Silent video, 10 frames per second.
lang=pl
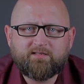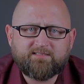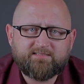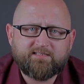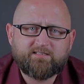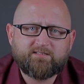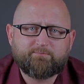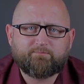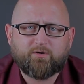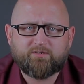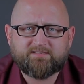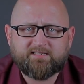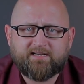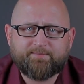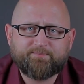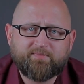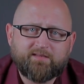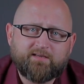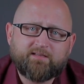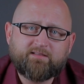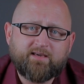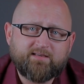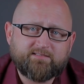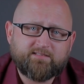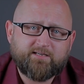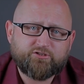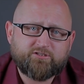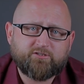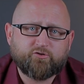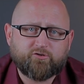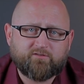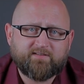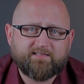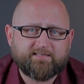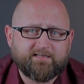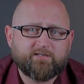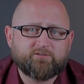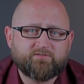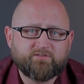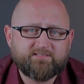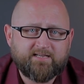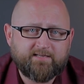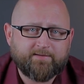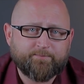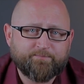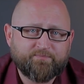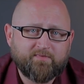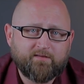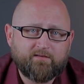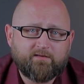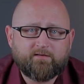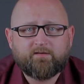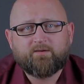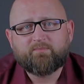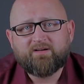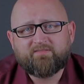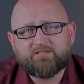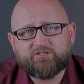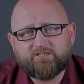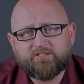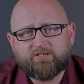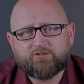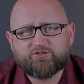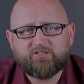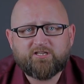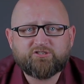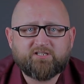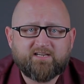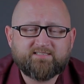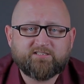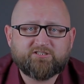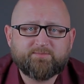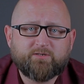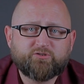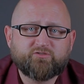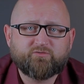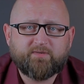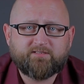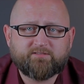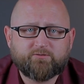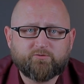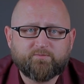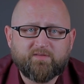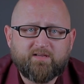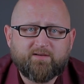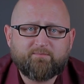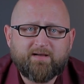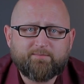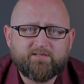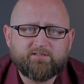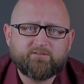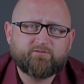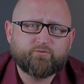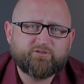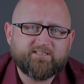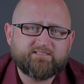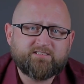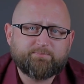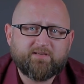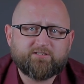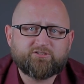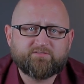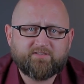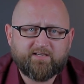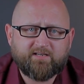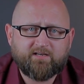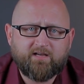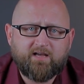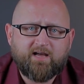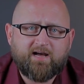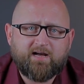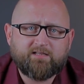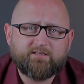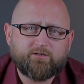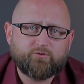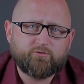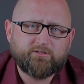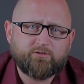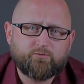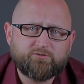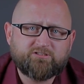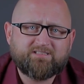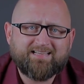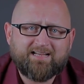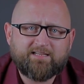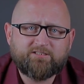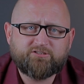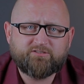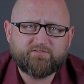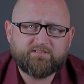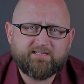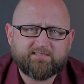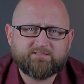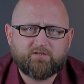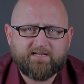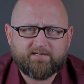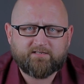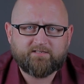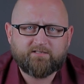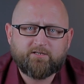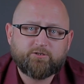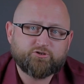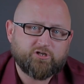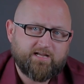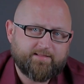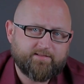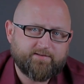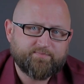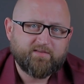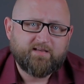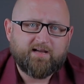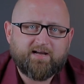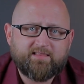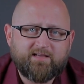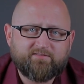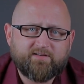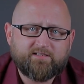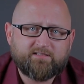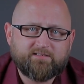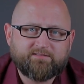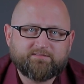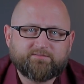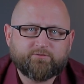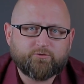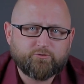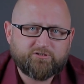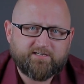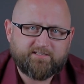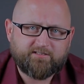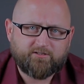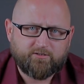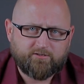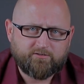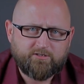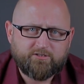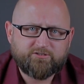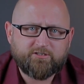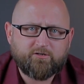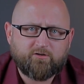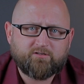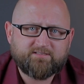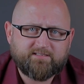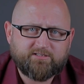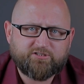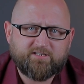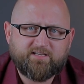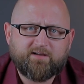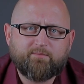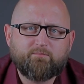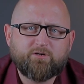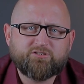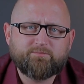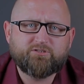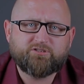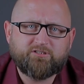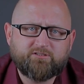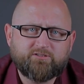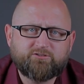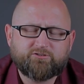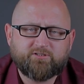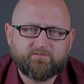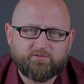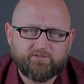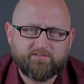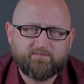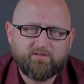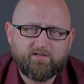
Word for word: Niestety Polska nie jest jeszcze gotowa na takie rozwiązania. Mam wrażenie, że nasz kraj zatrzymał się w miejscu. Mamy XXI wiek, a niektórych ludzi dalej dziwi dach solarny, szklany, a nawet wkurza ich to, że kolor zadaszenia może być inny niż czerwony.